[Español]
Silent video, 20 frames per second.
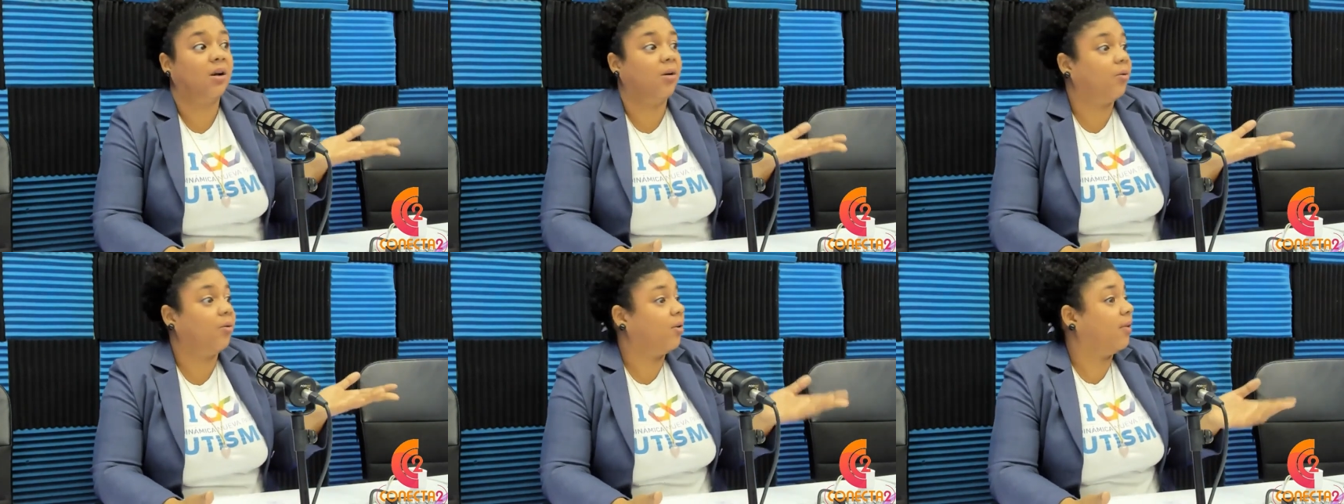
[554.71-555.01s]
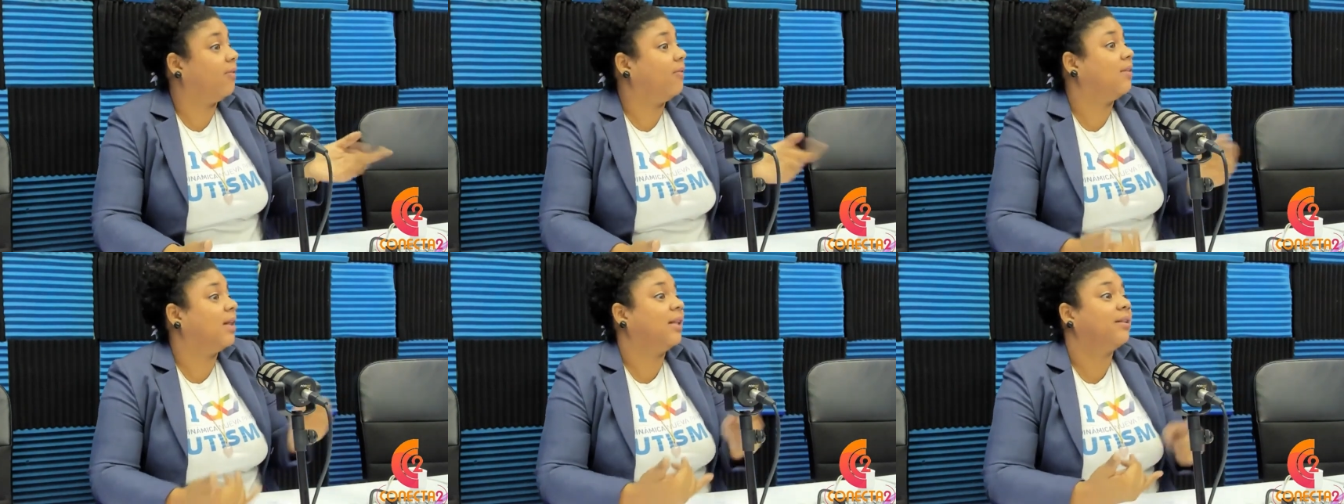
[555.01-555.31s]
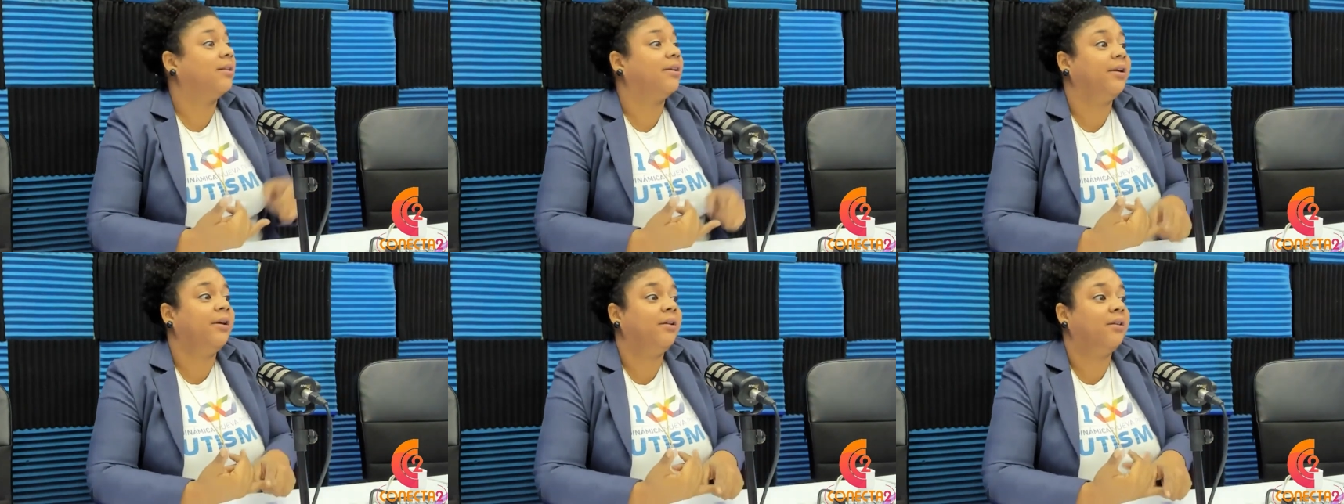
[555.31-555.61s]
no sé si está
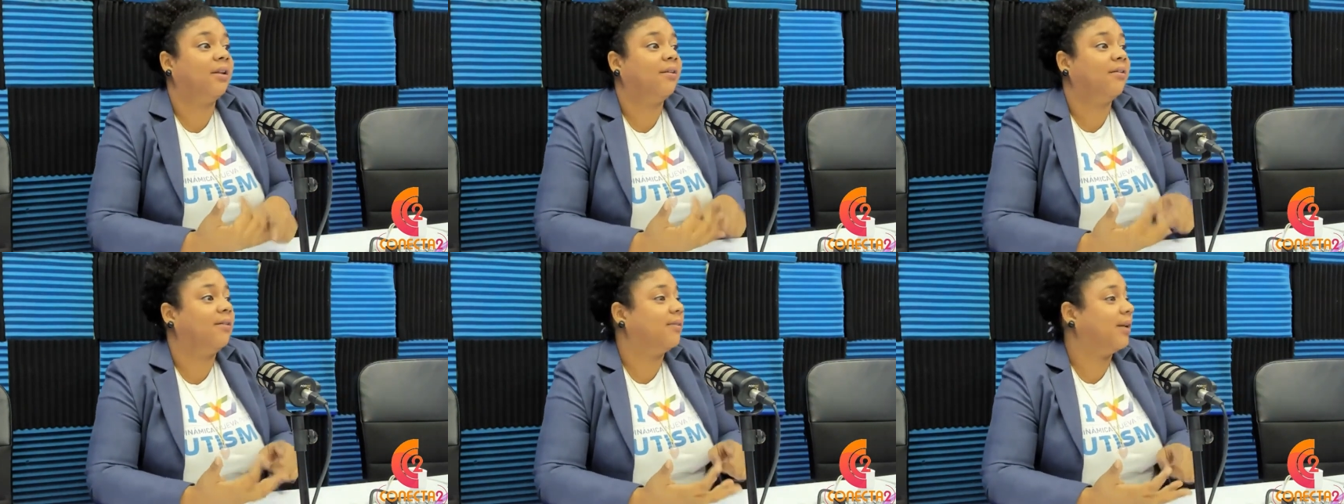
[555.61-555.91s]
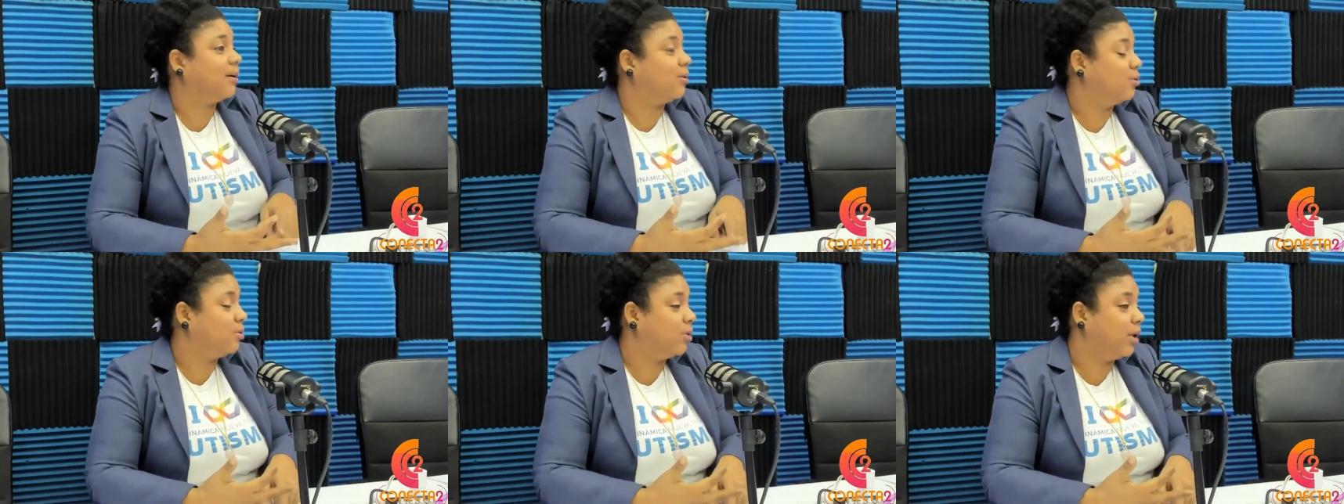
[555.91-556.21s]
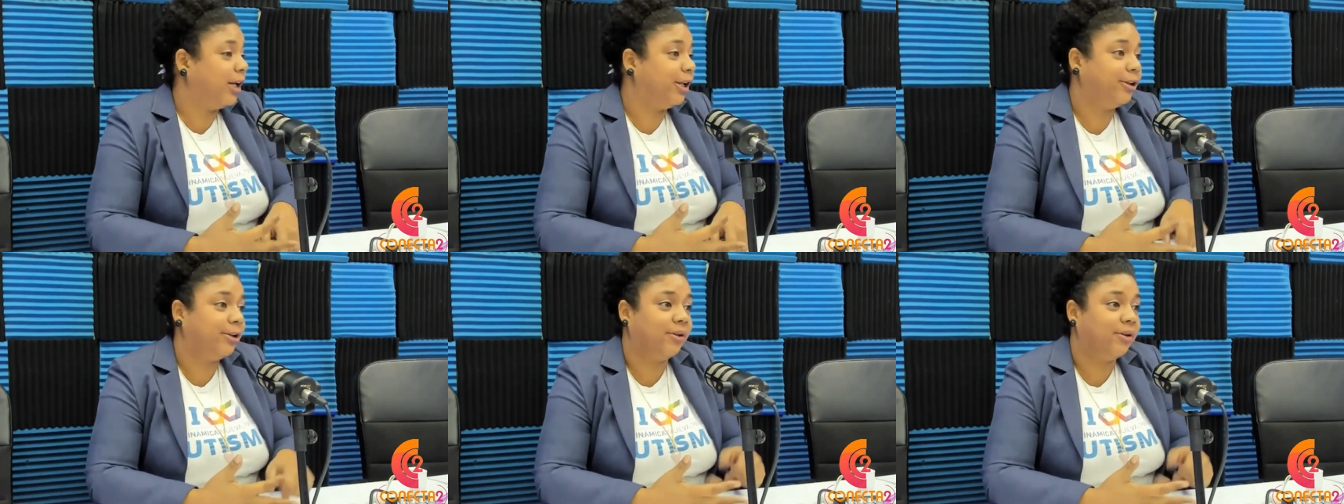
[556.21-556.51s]
triste, si está
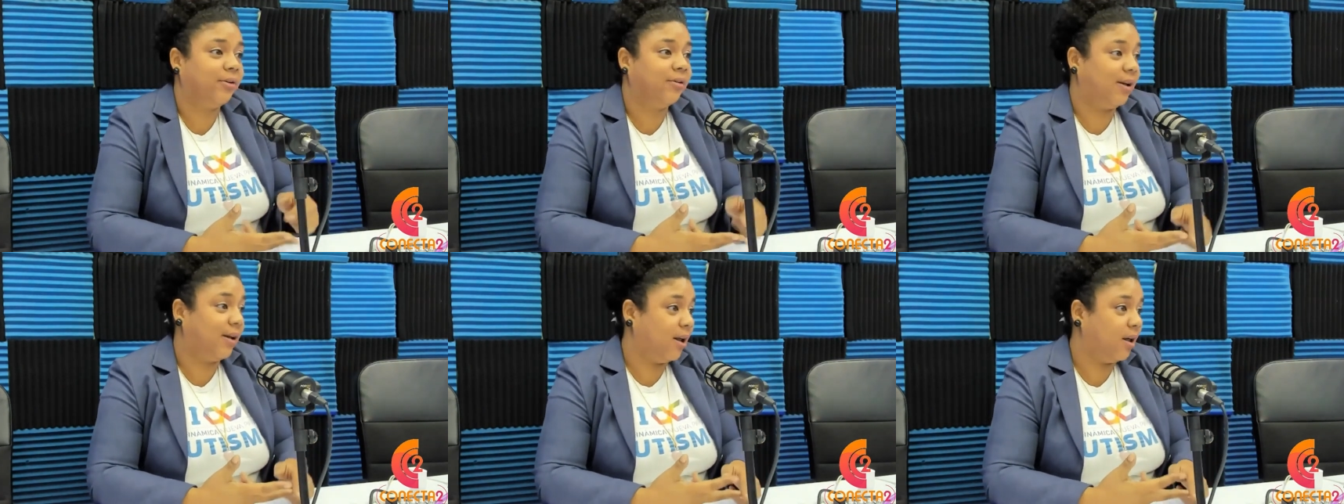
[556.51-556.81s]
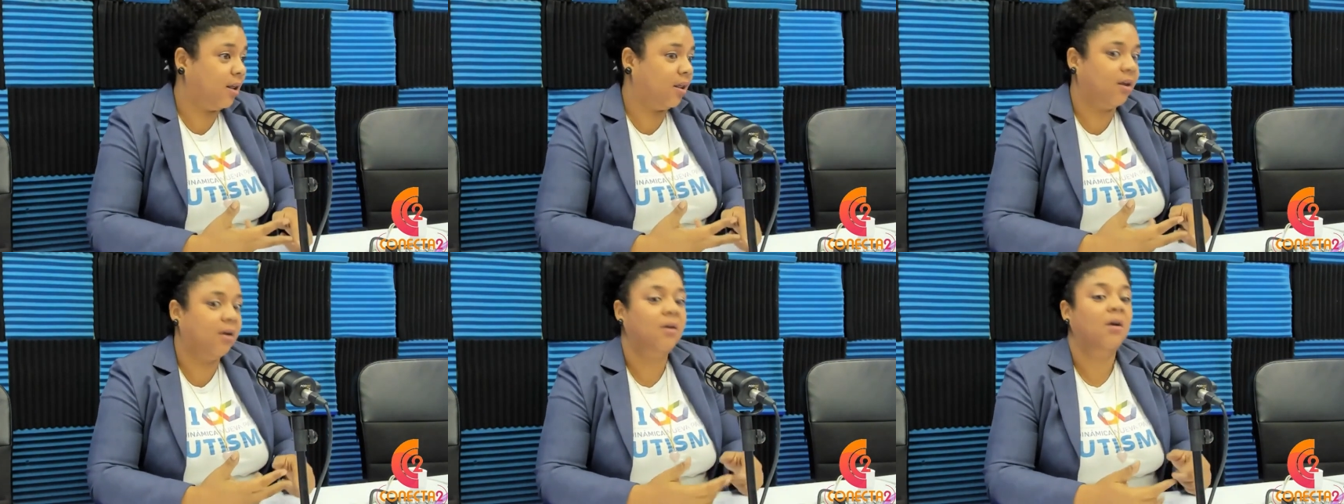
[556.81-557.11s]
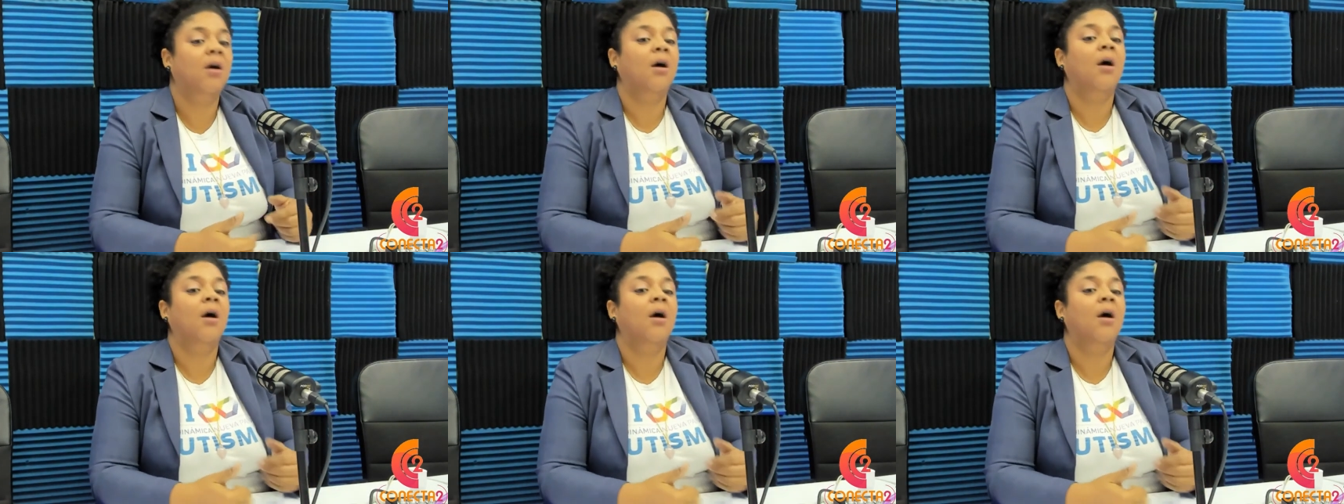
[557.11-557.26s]
contento, si nada